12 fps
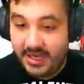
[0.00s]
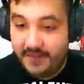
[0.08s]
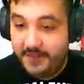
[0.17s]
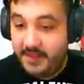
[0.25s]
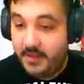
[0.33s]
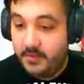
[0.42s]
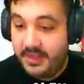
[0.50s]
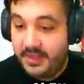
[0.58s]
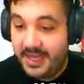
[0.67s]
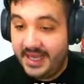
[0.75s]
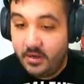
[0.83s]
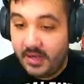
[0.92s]
que a fin de
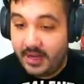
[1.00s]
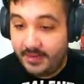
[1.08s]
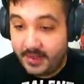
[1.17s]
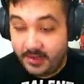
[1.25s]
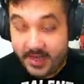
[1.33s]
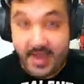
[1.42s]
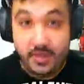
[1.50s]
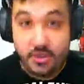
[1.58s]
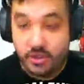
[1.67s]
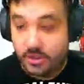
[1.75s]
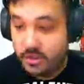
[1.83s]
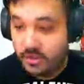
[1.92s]
cuentas es a la mayoría de
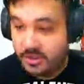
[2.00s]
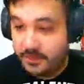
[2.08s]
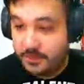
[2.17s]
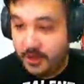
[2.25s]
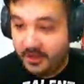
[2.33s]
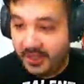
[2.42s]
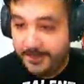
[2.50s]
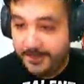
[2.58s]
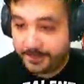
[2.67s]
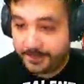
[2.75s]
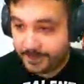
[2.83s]
nosotros nos importa.